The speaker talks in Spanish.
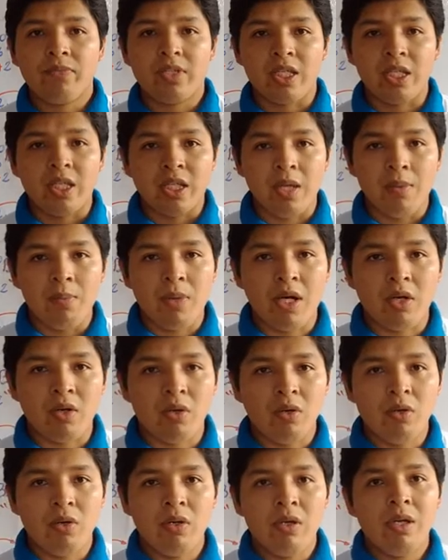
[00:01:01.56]
sin
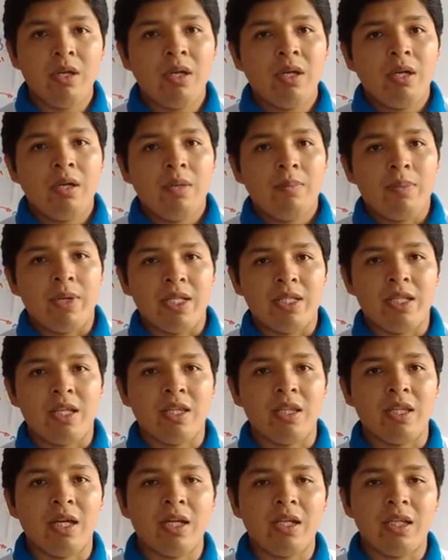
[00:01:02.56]
embargo,
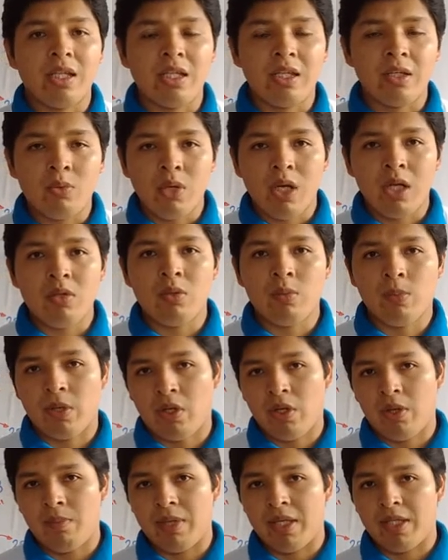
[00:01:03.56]
presentan igual número
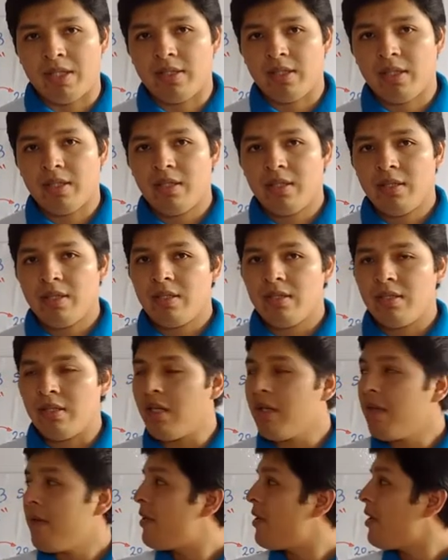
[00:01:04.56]
de masa.
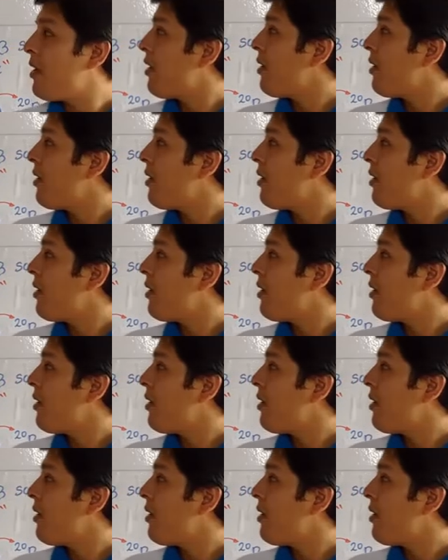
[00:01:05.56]
¿Sí?